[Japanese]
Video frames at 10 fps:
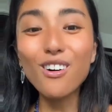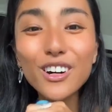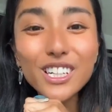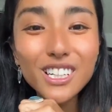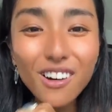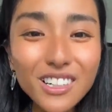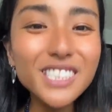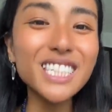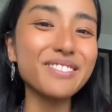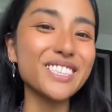こういう
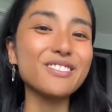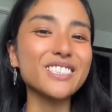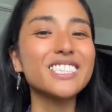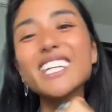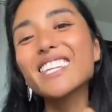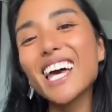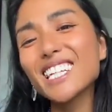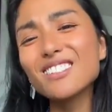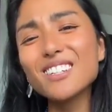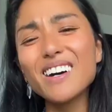コンセプトも知り
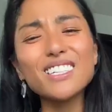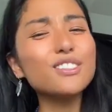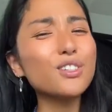たい人は、